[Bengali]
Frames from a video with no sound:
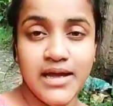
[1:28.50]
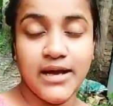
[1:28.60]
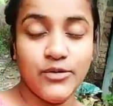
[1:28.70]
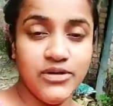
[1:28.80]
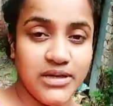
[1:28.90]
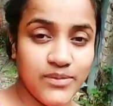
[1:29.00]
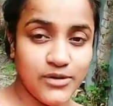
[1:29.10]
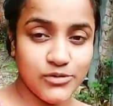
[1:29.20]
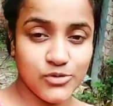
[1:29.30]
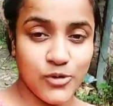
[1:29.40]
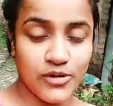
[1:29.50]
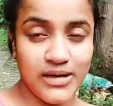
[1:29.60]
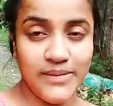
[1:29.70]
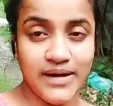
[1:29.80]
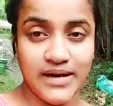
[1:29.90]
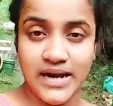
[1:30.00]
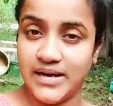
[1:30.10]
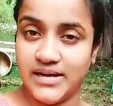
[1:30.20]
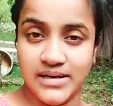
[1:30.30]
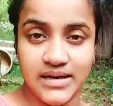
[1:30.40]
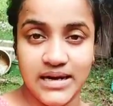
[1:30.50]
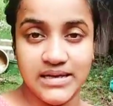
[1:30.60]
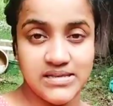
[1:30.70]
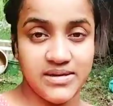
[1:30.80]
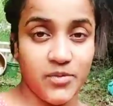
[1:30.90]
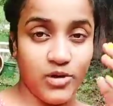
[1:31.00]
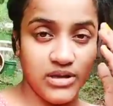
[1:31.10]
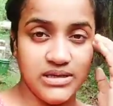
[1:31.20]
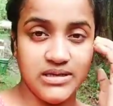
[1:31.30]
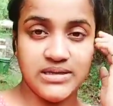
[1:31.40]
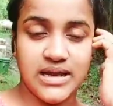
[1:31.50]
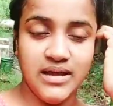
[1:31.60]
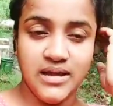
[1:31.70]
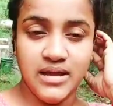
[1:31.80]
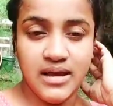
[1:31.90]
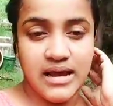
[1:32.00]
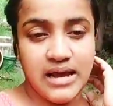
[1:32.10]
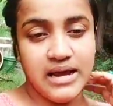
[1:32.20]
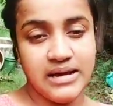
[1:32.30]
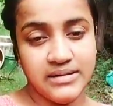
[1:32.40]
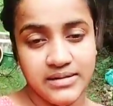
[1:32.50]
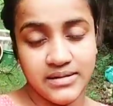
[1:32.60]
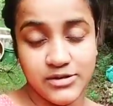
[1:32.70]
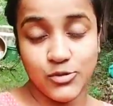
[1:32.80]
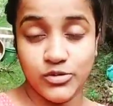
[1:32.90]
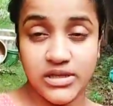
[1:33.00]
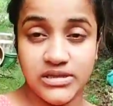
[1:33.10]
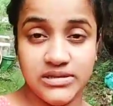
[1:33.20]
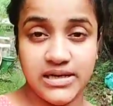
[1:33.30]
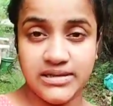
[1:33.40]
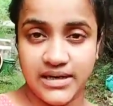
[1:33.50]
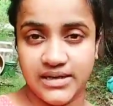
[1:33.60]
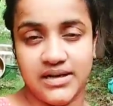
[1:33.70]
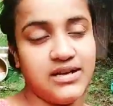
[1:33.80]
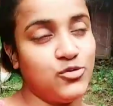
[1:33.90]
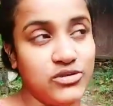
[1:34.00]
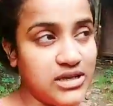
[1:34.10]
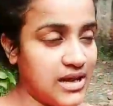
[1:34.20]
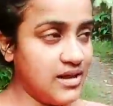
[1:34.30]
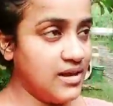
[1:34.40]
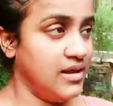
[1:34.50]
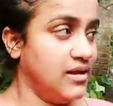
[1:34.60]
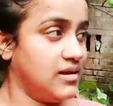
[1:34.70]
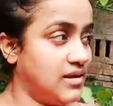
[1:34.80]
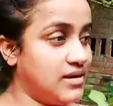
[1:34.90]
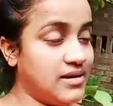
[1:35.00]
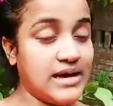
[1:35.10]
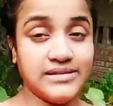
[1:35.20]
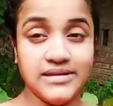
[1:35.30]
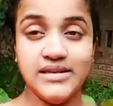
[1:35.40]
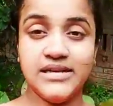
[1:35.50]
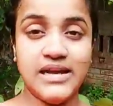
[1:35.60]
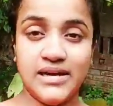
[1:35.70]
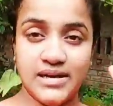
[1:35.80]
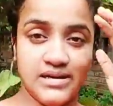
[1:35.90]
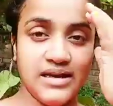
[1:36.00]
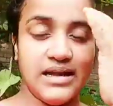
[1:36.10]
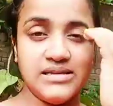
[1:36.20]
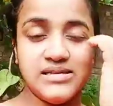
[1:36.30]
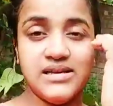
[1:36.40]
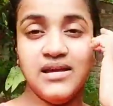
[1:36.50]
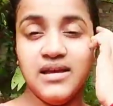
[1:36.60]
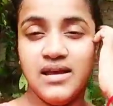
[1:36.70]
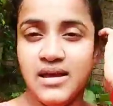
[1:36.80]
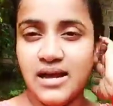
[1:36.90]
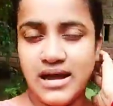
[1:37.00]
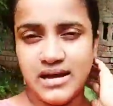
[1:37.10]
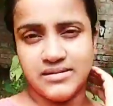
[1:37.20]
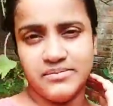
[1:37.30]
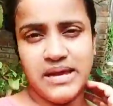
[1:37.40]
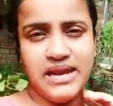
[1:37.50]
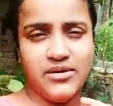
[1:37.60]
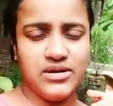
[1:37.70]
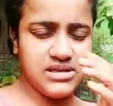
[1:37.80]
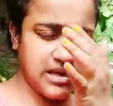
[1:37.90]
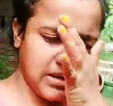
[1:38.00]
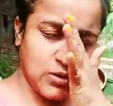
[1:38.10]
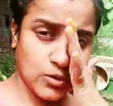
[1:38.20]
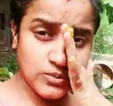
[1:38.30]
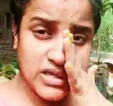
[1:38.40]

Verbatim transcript: এখন কি তো সকালবেলাটা ঠান্ডা ঠান্ডা লাগছে ভোরের দিকটা আর সন্ধ্যের দিকটা ঠান্ডা ঠান্ডা সন্ধে না রাতের দিকটা ঠান্ডা ঠান্ডা লাগছে আর বেলা হলে সেই গরম